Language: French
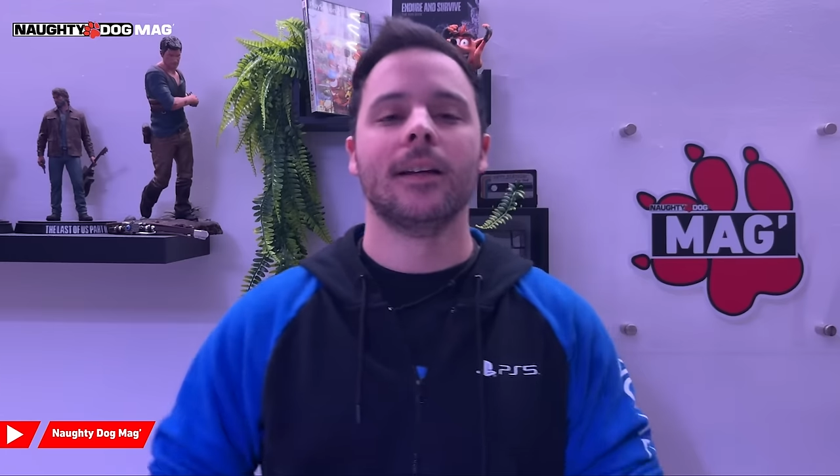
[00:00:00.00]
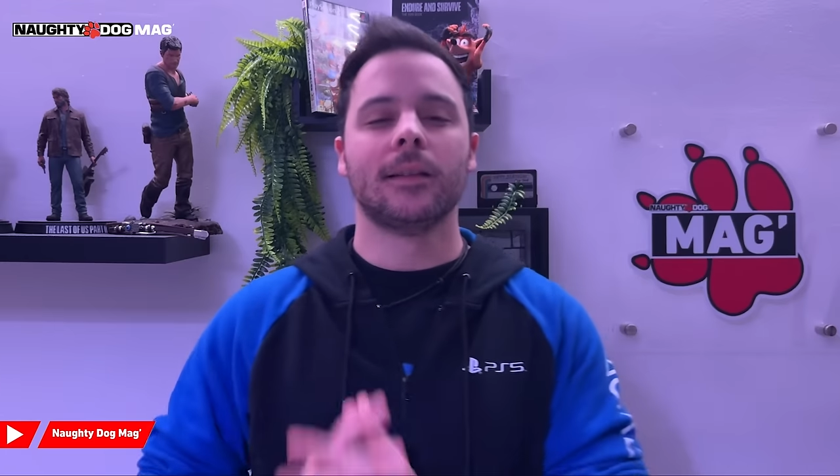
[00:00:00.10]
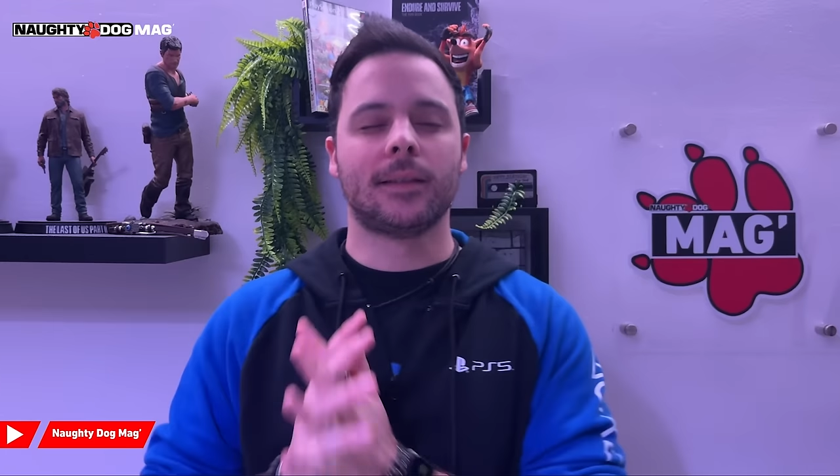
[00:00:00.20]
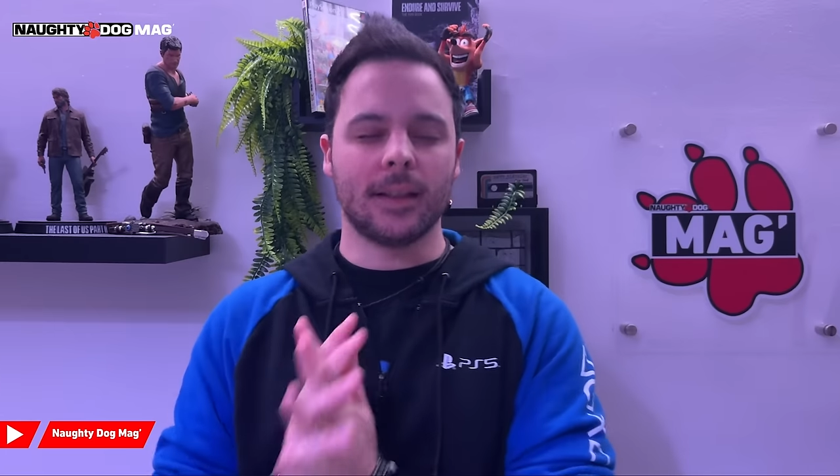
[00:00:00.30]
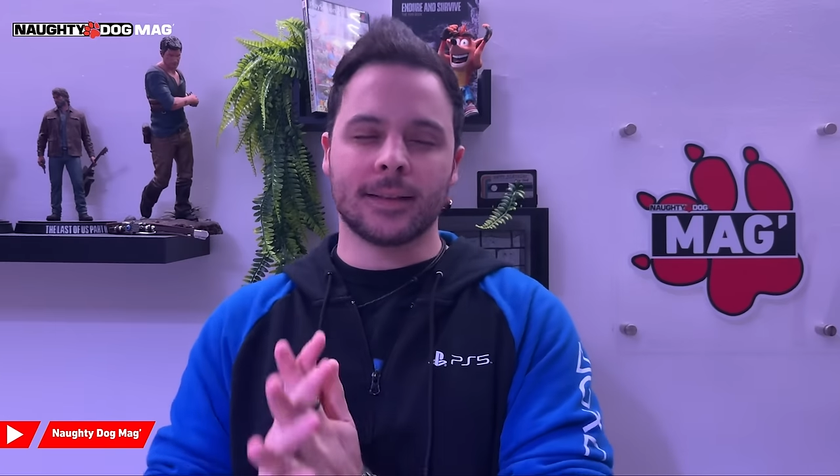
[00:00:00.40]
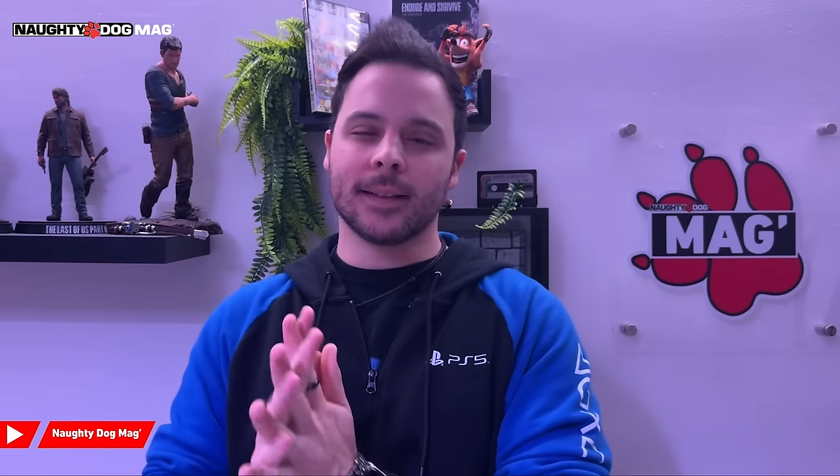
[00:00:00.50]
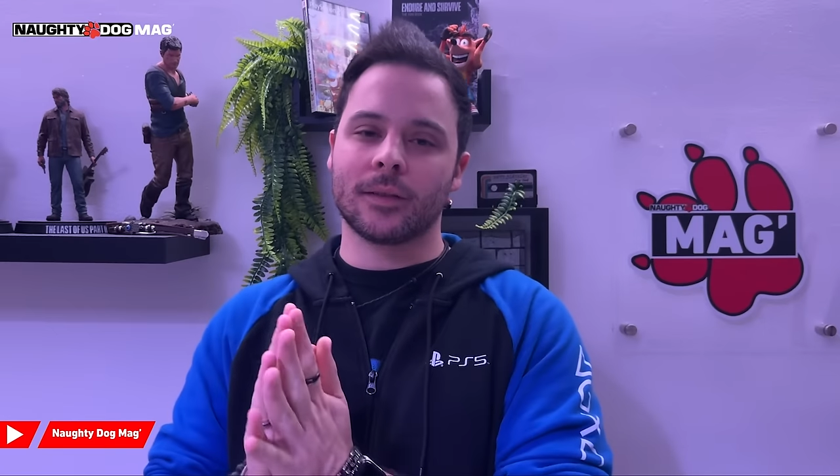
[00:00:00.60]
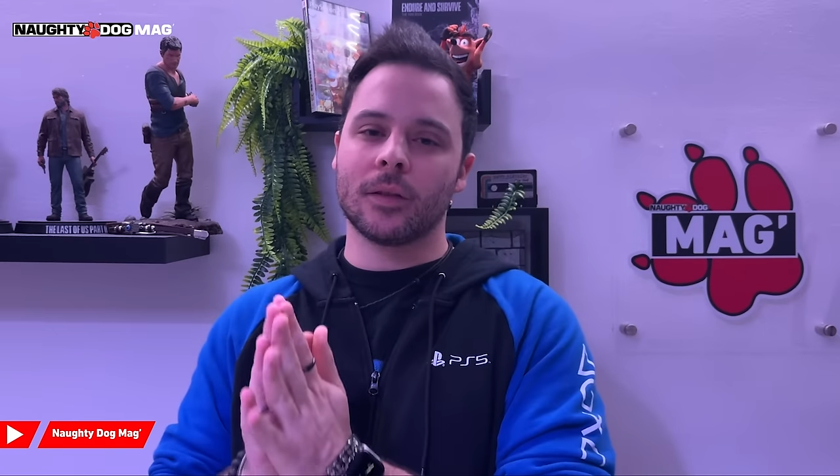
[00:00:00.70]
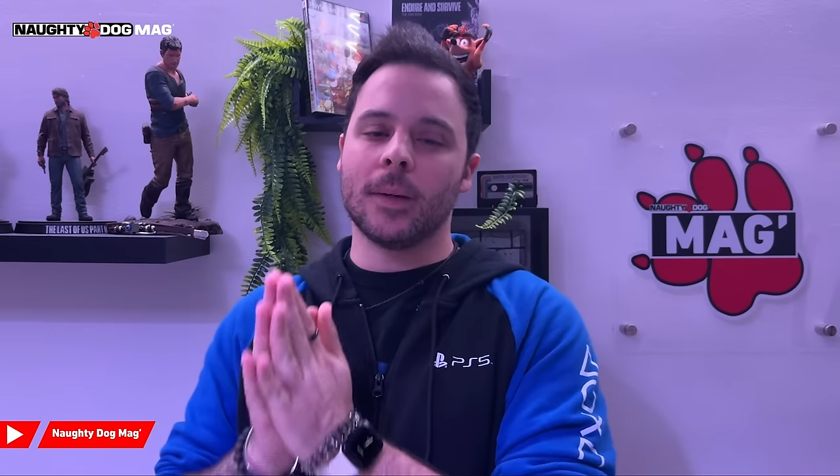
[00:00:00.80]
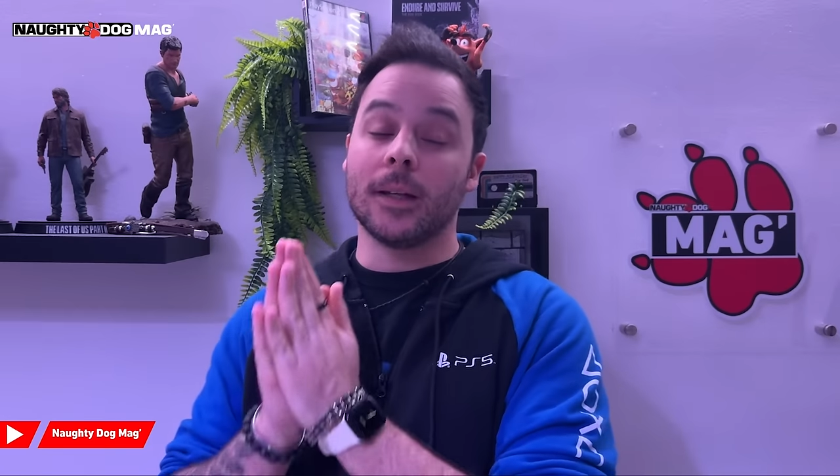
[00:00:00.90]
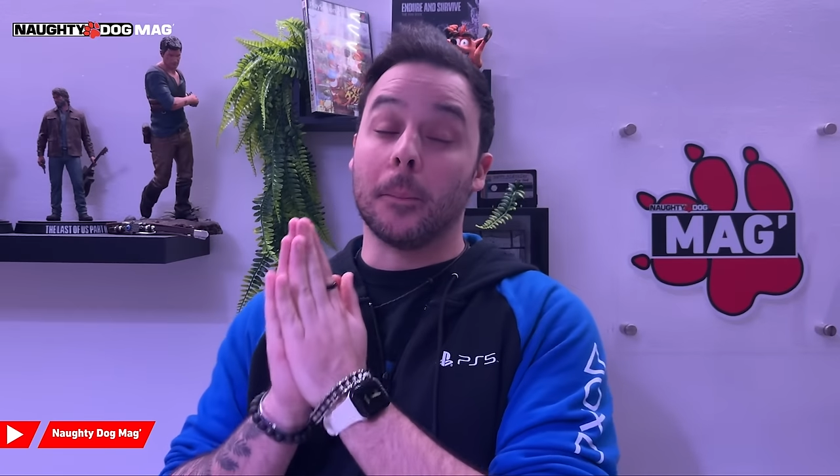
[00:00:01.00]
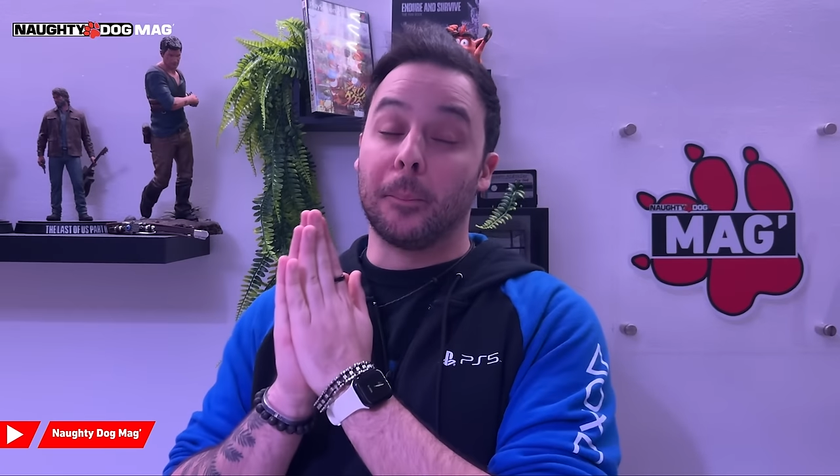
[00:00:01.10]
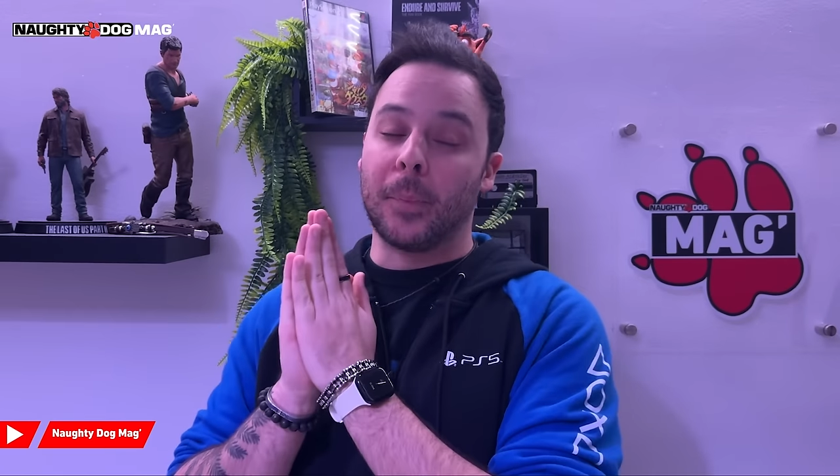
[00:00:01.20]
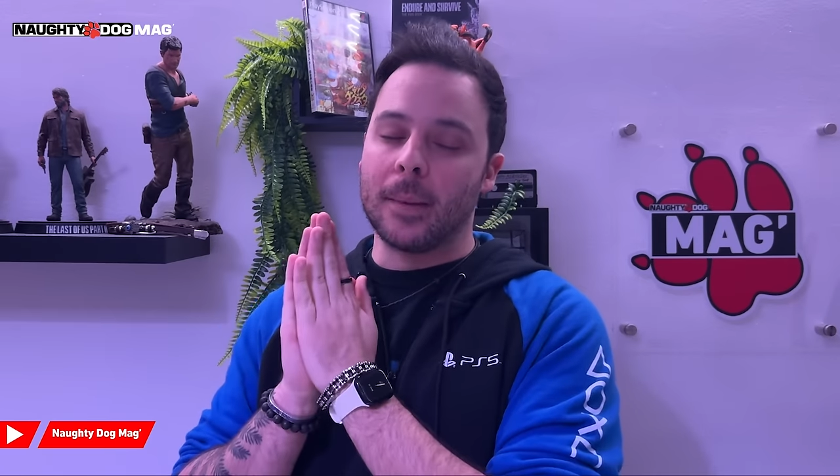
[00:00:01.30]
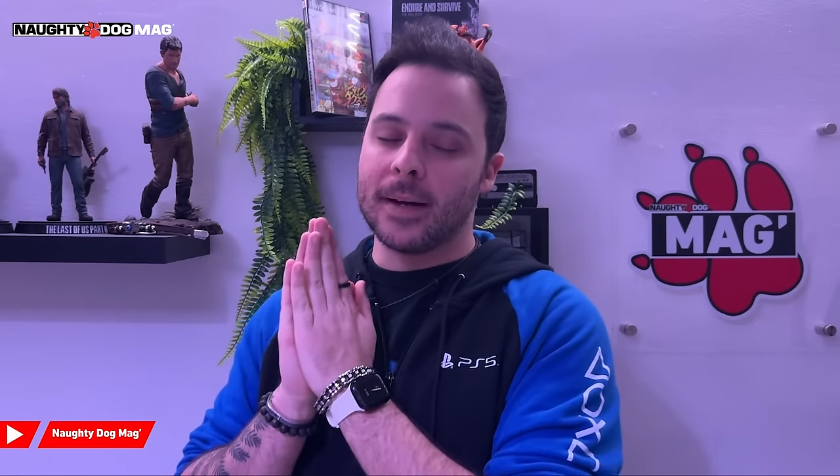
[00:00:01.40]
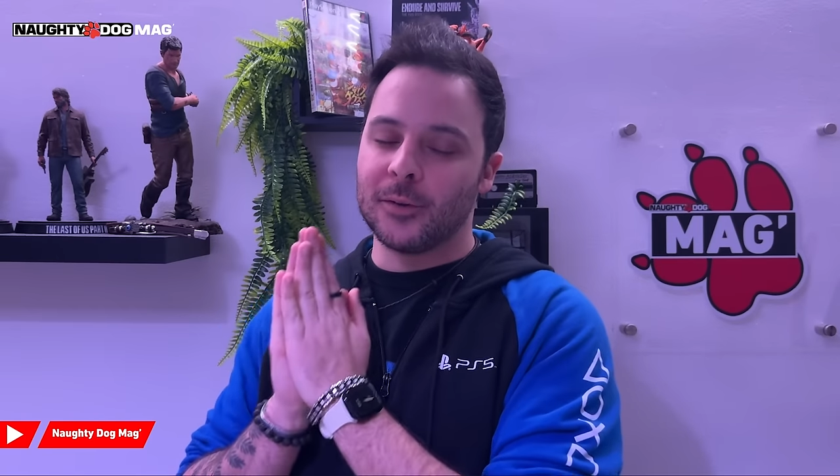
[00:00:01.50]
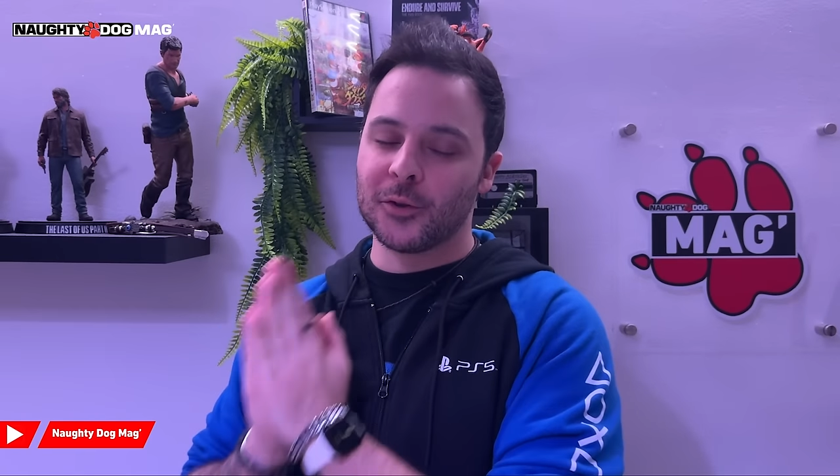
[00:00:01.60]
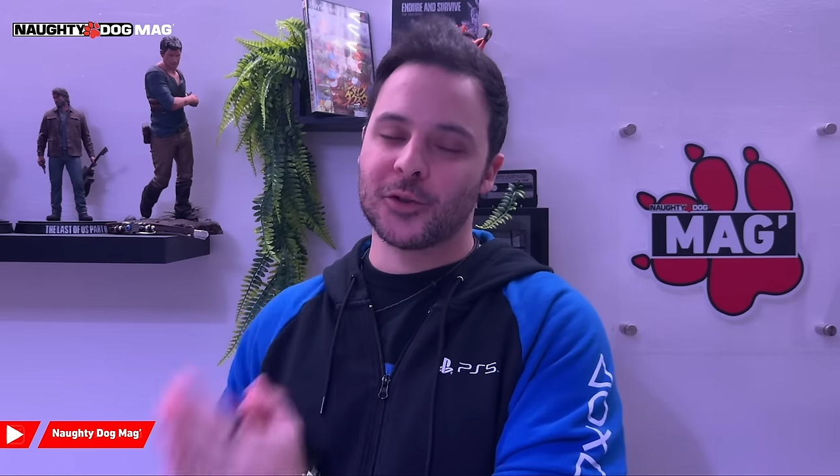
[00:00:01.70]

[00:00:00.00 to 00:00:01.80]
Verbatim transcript: Dès cette semaine, pas mal de